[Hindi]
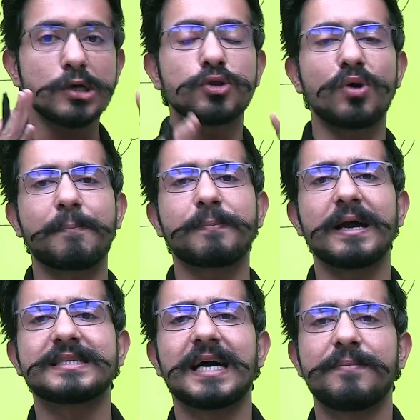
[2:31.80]
तो आपका
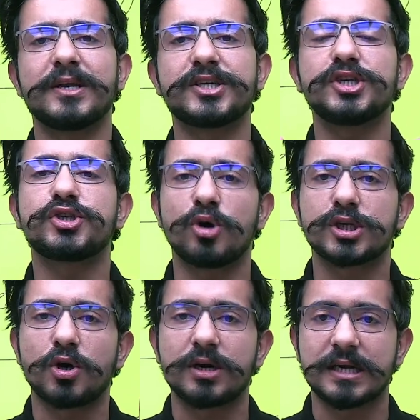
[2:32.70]
एग्जामिनेशन श्योर
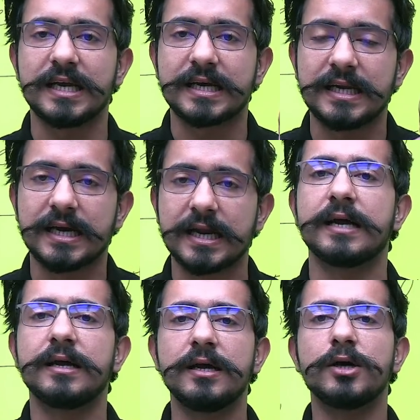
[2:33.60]
शॉर्टली क्लियर है
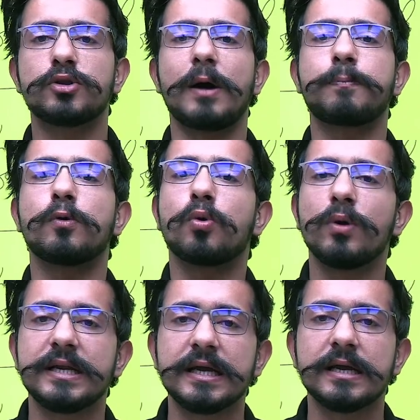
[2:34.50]
तो आपको
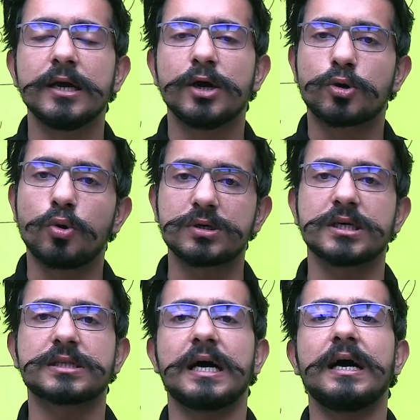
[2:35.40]
कोई नहीं रोक
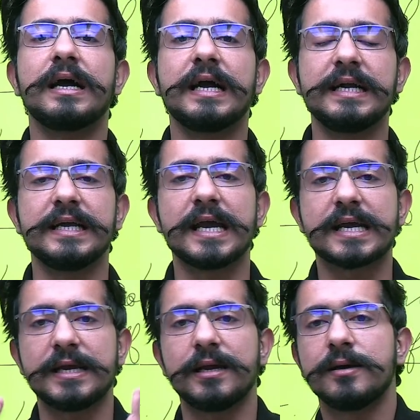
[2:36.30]
सकता एनडीए
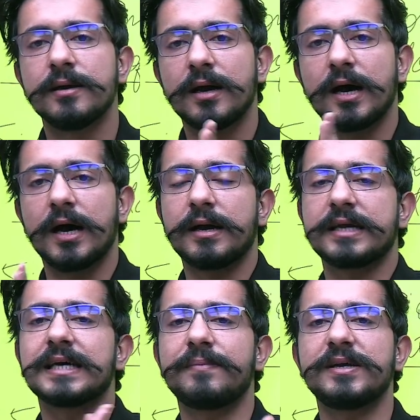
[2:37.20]
की
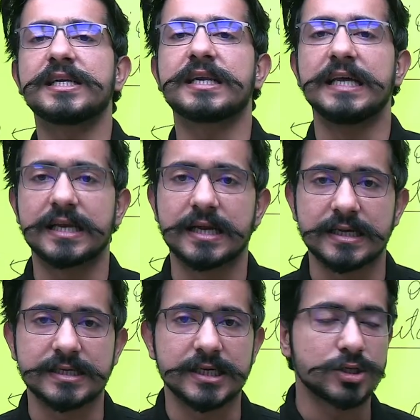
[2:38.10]
एग्जामिनेशन क्लियर
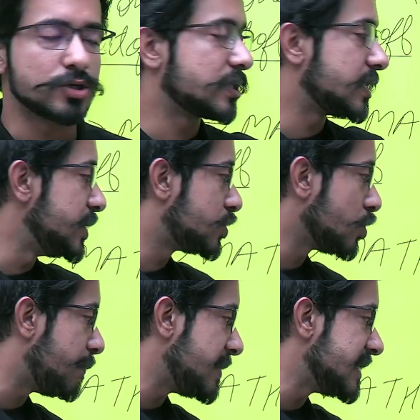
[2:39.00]
करने से सो so,
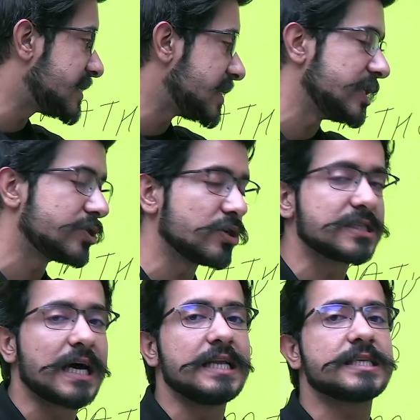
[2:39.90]
320 से
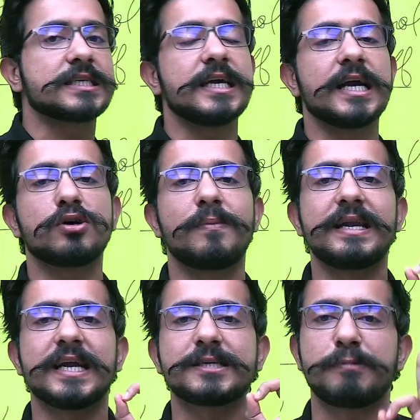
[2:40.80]
340 की है जो
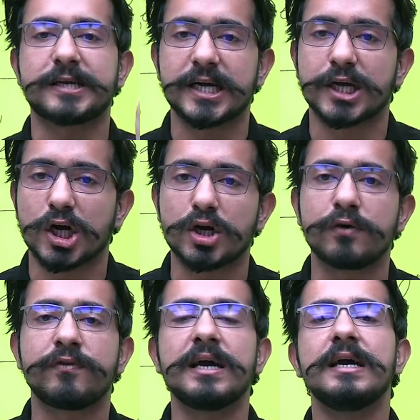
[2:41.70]
हमारी एक्सपेक्टेड कट
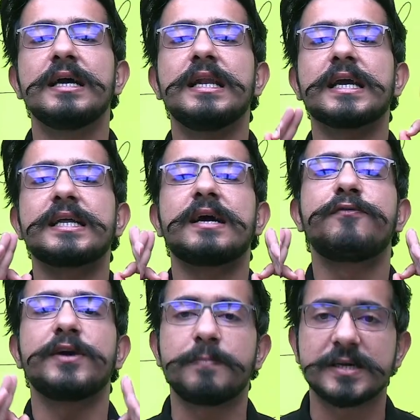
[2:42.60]
ऑफ है लेकिन हम
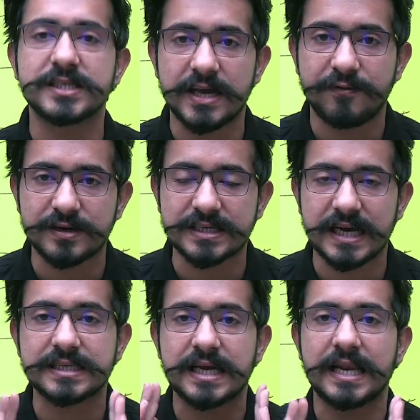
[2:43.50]
फिर भी सेफर
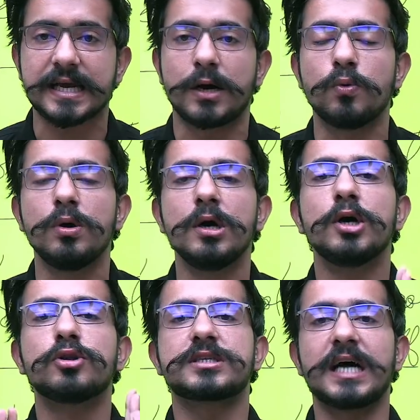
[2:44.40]
साइज के लिए कहूँ
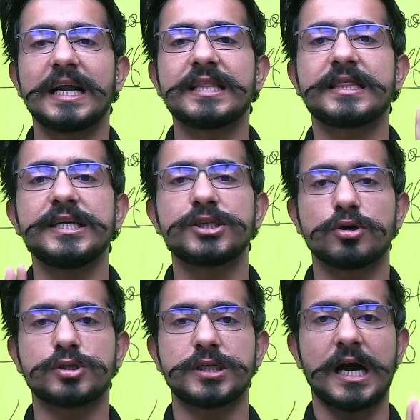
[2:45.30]
तो साढ़े तीन
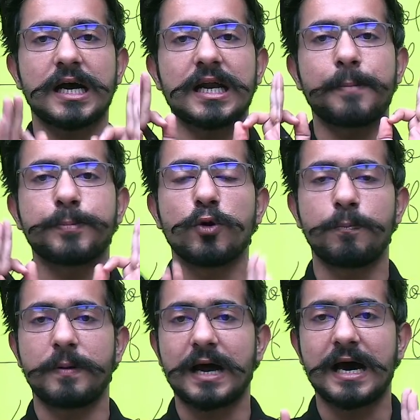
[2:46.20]
सौ से अगर आपके
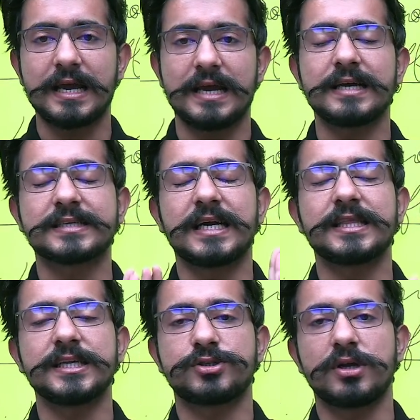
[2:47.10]
ऊपर आ रहे हैं या साढ़े
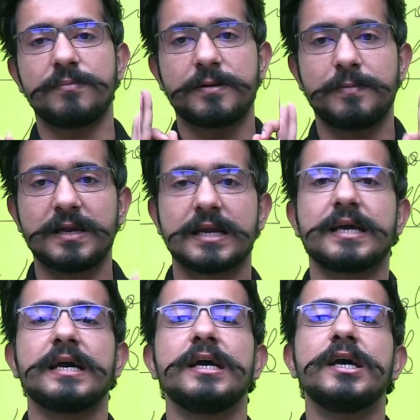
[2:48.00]
तीन सौ नंबर बन रहे
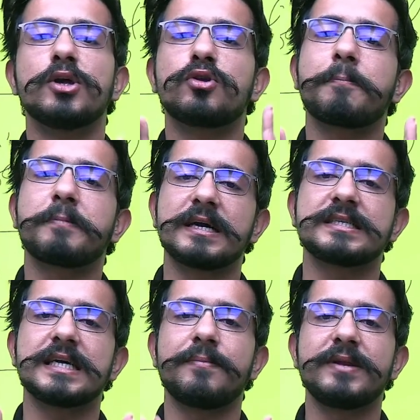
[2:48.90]
हैं तो आपका
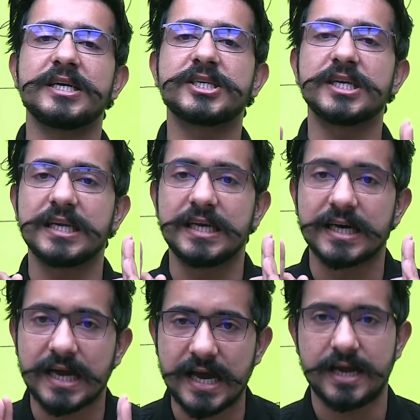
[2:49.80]
एग्जामिनेशन
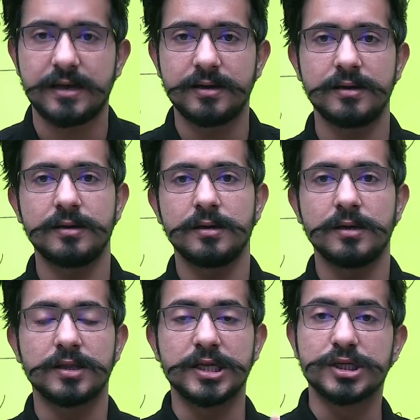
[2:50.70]
क्लियर है
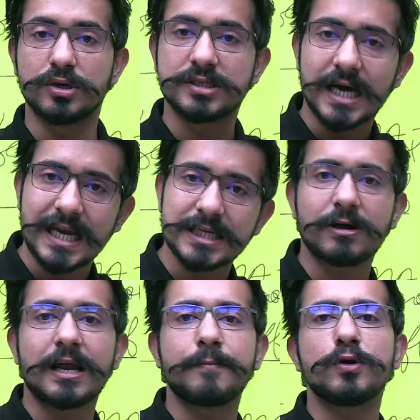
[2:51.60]
340
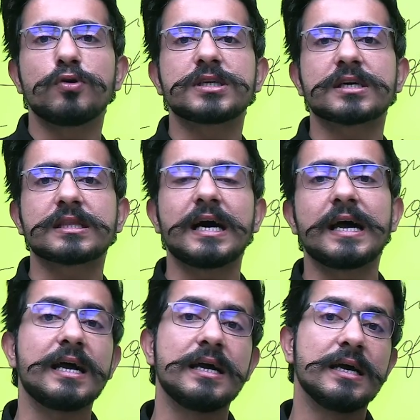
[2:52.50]
वाला भी हो सकता
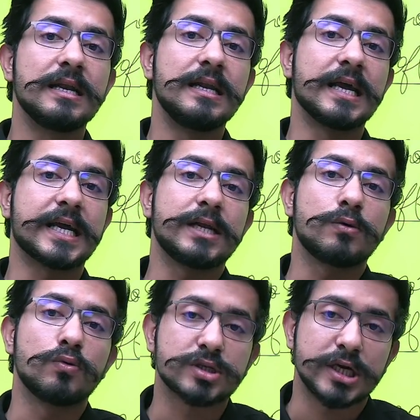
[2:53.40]
है लेकिन
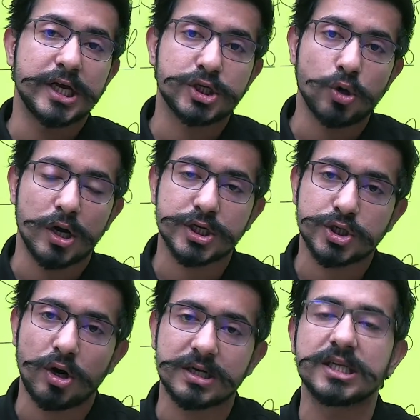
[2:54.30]
उसके शॉर्ट
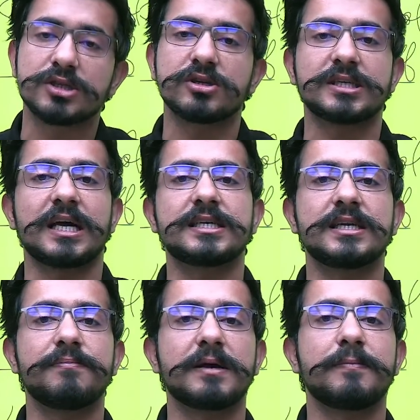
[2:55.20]
शॉर्ट 340
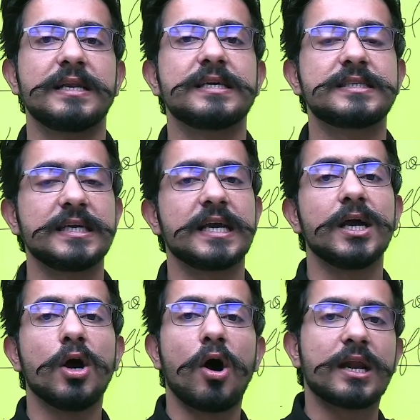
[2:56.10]
नंबर बनने
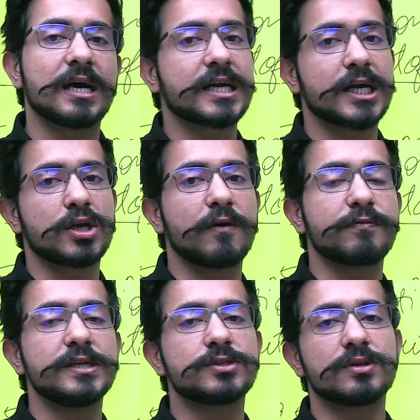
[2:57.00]
चाहिए और अगर कट ऑफ
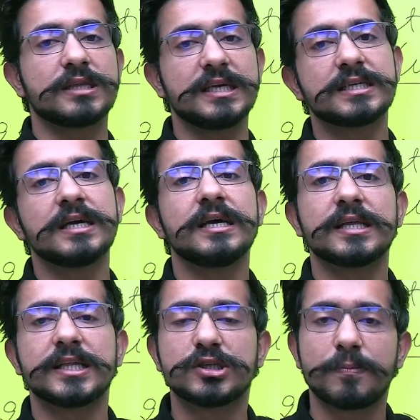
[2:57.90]
330
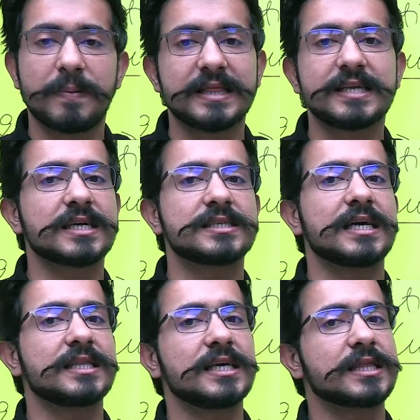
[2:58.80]
या 335 तक
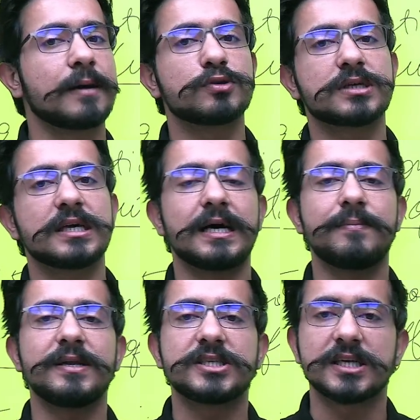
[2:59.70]
जाती है तब उसका
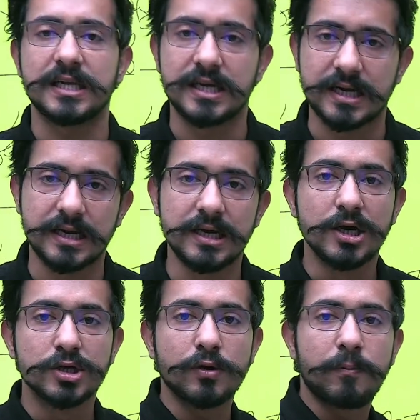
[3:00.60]
एग्जामिनेशन क्लियर है
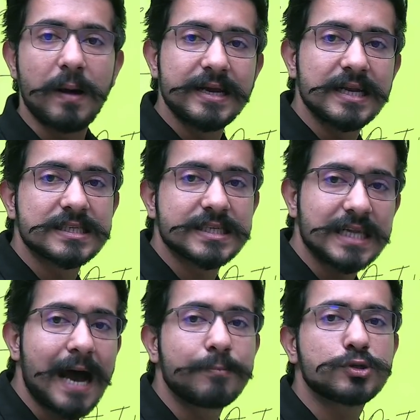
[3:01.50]
सो फाइनल
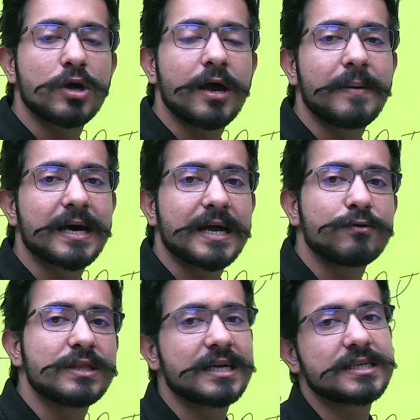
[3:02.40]
स्लैब जो है हमारा
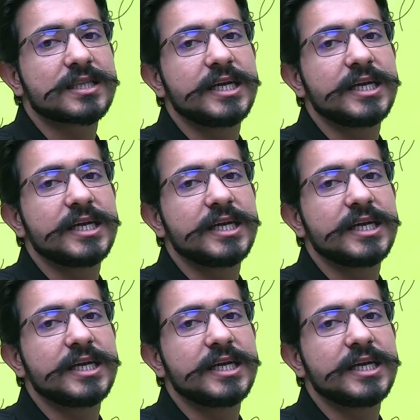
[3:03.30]
वो दैट इज